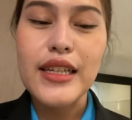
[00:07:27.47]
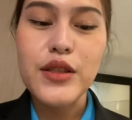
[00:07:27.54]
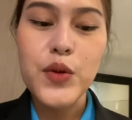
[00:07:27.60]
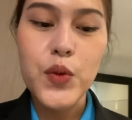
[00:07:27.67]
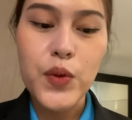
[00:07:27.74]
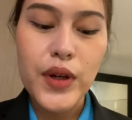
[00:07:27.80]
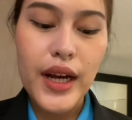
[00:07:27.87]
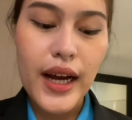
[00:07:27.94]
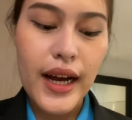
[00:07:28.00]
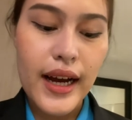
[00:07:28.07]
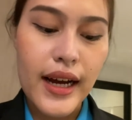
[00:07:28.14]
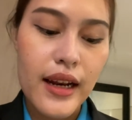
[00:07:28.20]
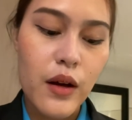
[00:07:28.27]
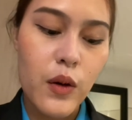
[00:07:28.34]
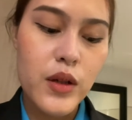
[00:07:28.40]
สุขนะคะ
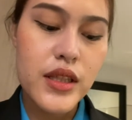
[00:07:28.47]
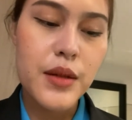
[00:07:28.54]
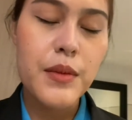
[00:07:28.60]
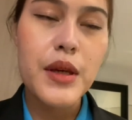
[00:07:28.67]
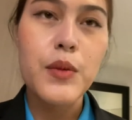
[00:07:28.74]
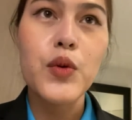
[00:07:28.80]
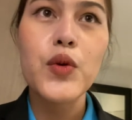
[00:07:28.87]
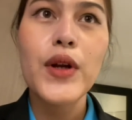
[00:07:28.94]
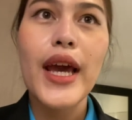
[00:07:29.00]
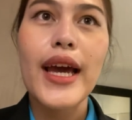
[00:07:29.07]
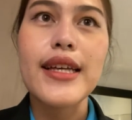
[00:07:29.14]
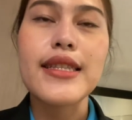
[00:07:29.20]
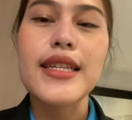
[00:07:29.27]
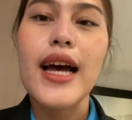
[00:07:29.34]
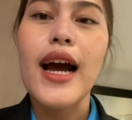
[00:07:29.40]
แล้วก็จะมีผู้แทน
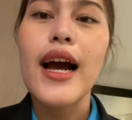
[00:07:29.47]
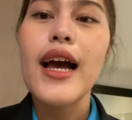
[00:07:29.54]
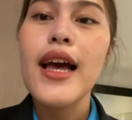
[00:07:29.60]
จาก